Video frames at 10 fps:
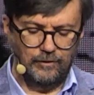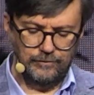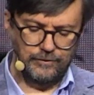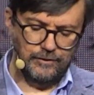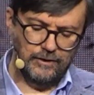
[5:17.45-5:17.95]

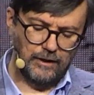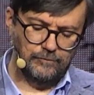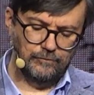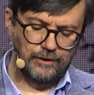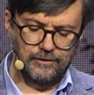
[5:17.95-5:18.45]

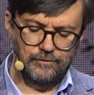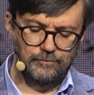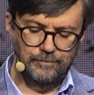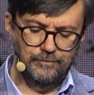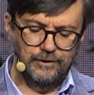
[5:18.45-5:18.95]
odczytaniu tekstu
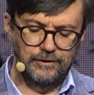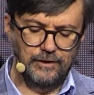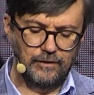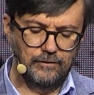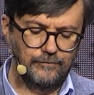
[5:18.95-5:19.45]

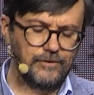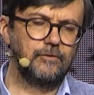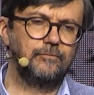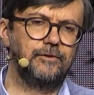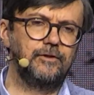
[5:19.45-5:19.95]
biblijnego,
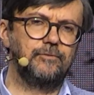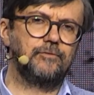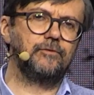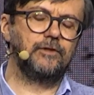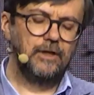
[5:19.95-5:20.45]

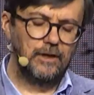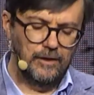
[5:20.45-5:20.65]
wystąpilibyśmy